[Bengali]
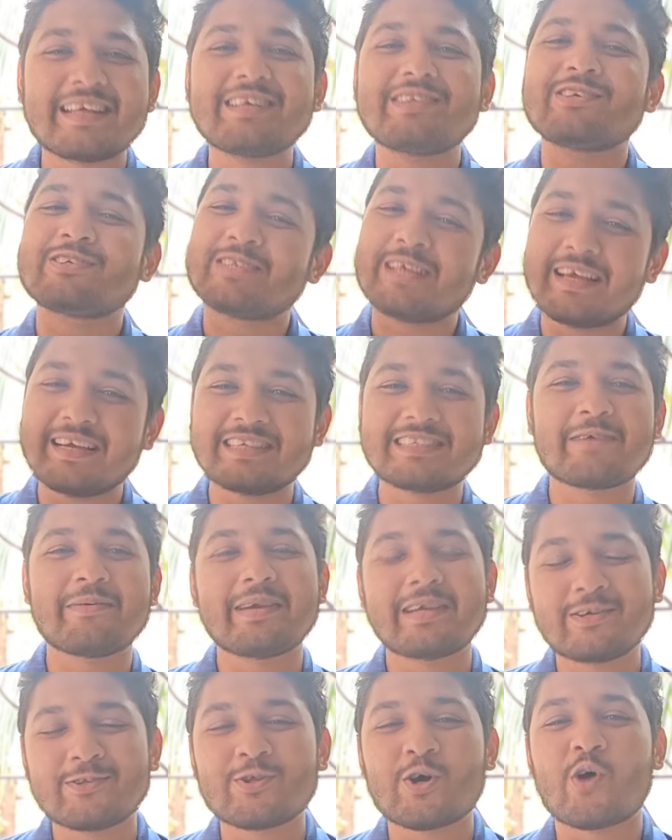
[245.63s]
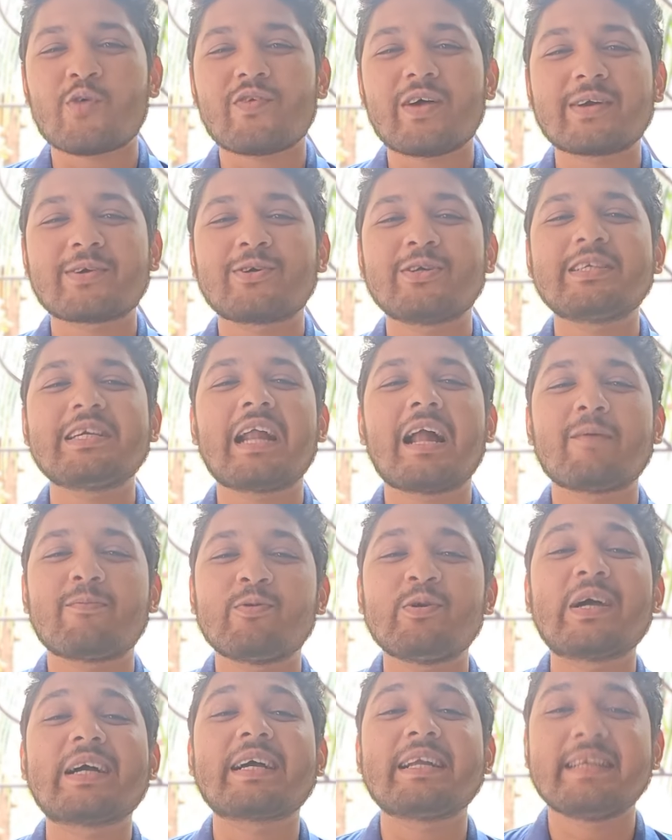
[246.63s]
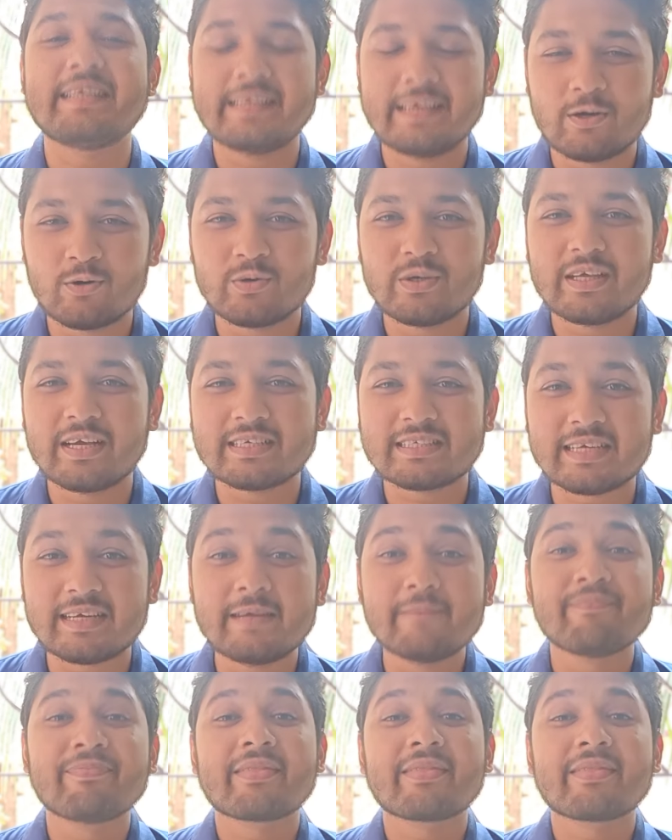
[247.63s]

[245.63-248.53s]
নেই তো সেই হিসেবেই কিন্তু অফার করেছে আপু ইয়াকে নিয়েও নিয়েছে